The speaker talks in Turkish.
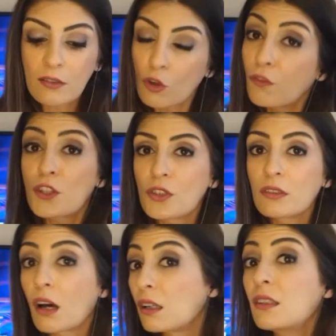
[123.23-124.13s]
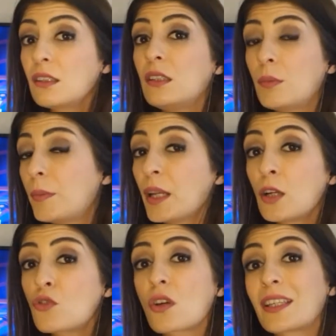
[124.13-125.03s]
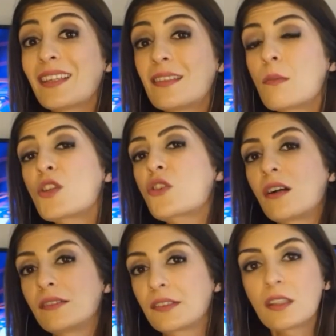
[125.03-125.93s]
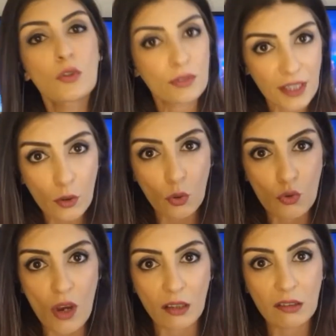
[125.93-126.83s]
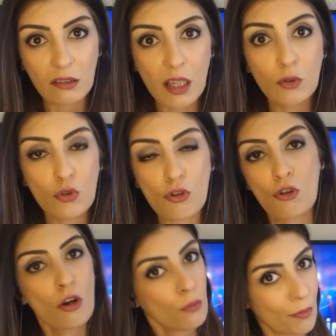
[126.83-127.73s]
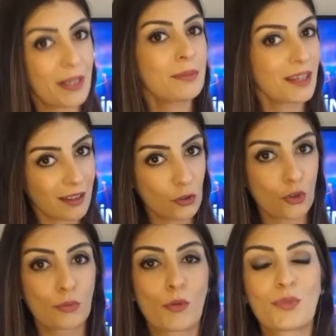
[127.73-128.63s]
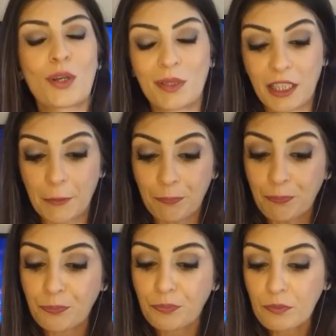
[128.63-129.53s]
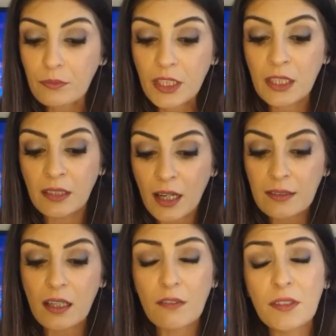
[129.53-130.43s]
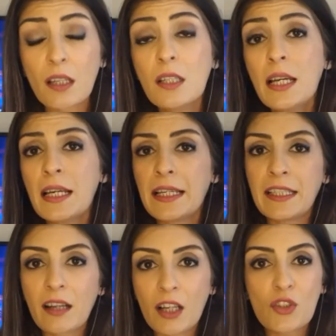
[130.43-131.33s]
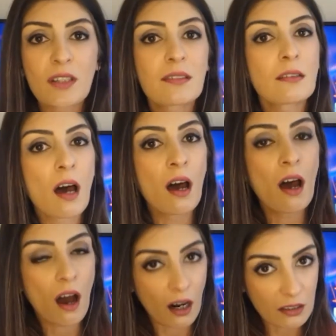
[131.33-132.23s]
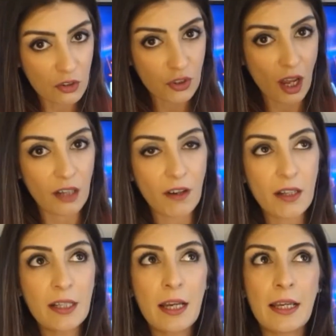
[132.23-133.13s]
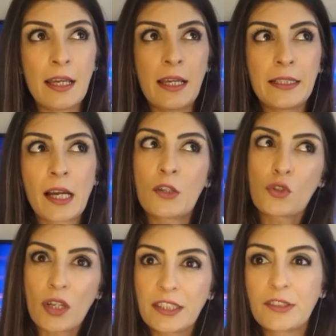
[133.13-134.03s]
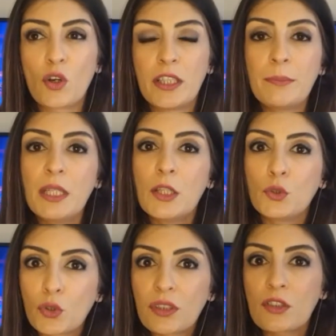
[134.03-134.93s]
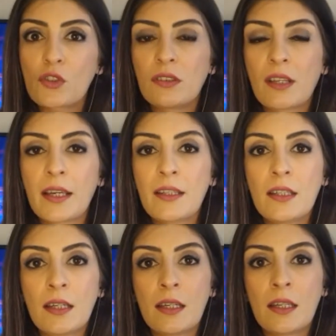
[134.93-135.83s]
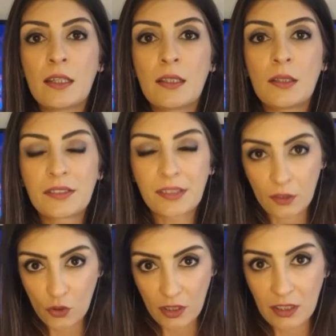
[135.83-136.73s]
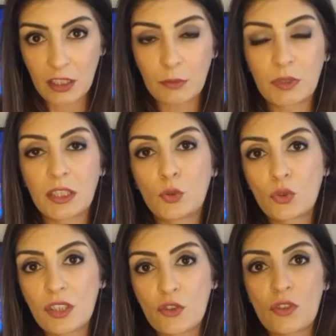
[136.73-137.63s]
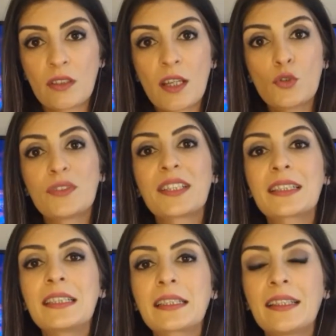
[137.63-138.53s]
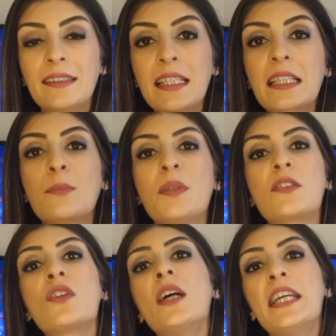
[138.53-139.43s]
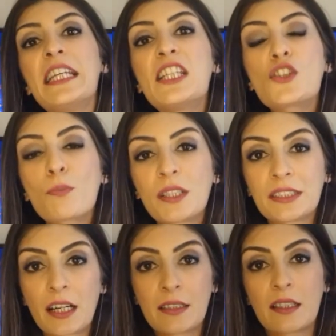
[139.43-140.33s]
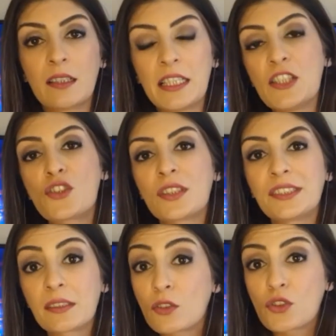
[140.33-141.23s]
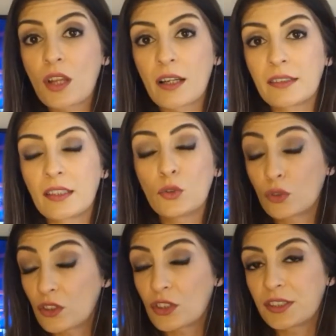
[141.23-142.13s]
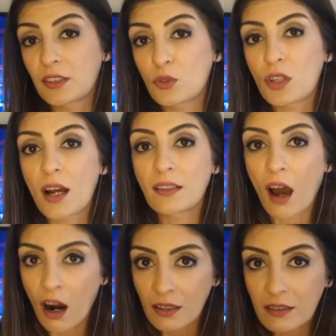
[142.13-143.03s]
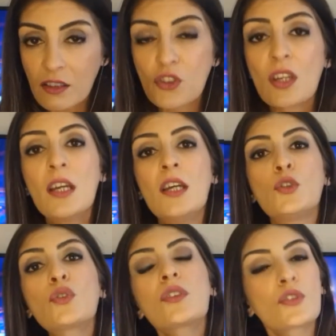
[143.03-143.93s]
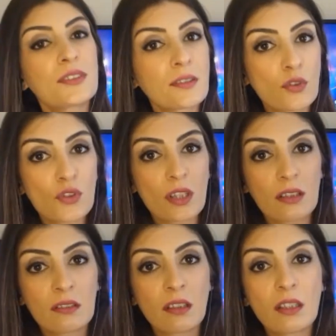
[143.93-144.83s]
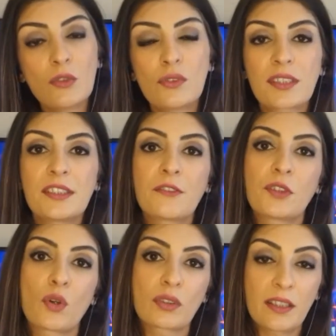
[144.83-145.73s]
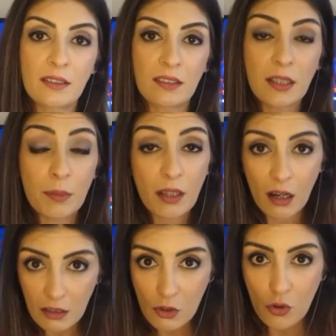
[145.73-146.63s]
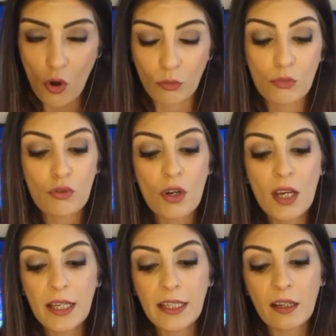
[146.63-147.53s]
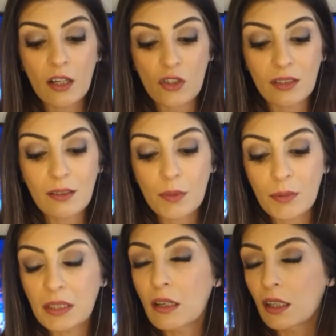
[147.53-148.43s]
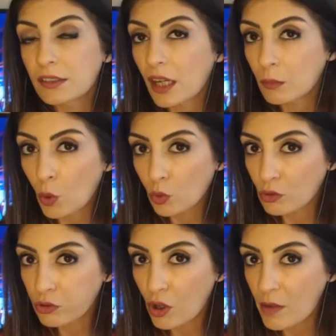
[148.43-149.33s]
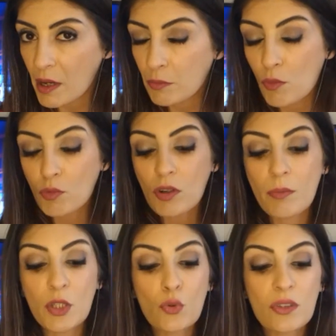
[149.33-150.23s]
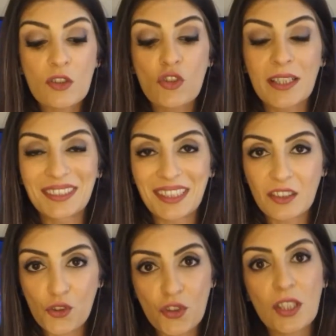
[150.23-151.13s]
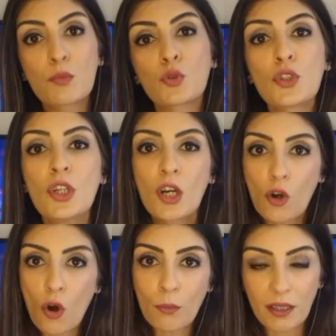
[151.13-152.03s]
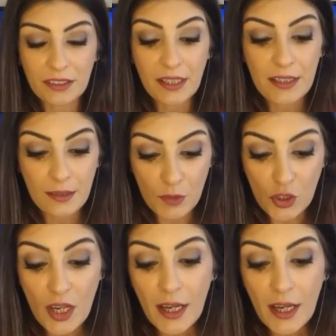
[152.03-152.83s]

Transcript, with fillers: Tofaş'ın daha da iyi bir bilanço getirme şansı da yüksek olacaktı diye düşünüyorum. Bu benim kendi yorumum tabii ki. Diğer taraftan ihracatta da artışlar var. E, yani şöyle söyleyeyim, yurt içinde e, satışların kırılımında yurt içinde yüzde %47'lik bir iç pazarda, iç satışlarda, yurt içi satışlarda artış, yurt dışı satışlarında da %0.7'lik bir artış olmuş. İhracatta bir miktar azalma olduğunu söylemek mümkün ama yurt içi satışları bunu kompanse etmiş.